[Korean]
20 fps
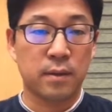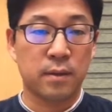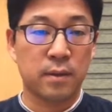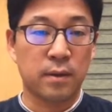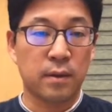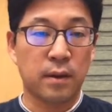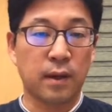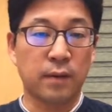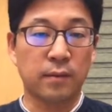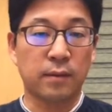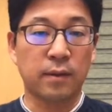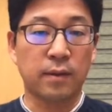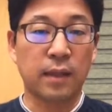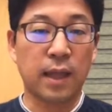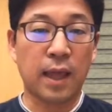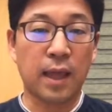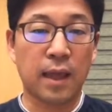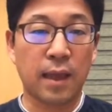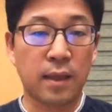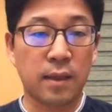그랬을
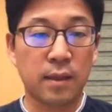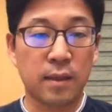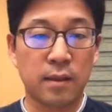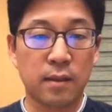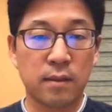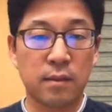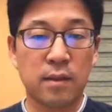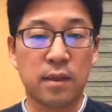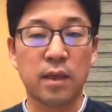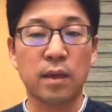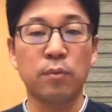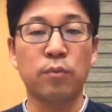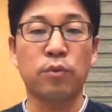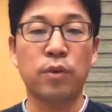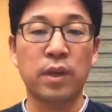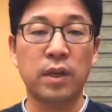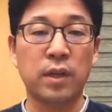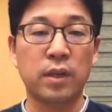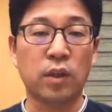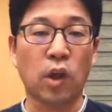때 지금
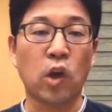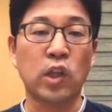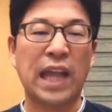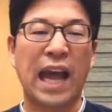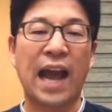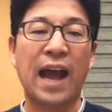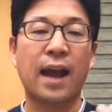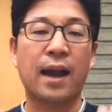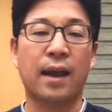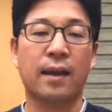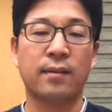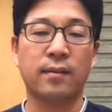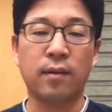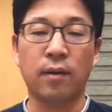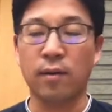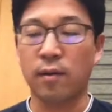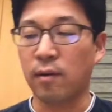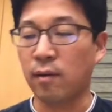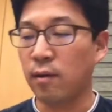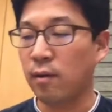우리는 더
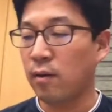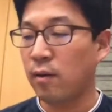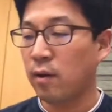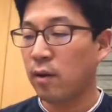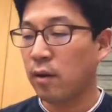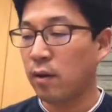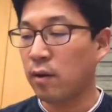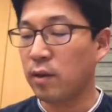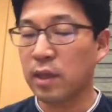나아가서 어,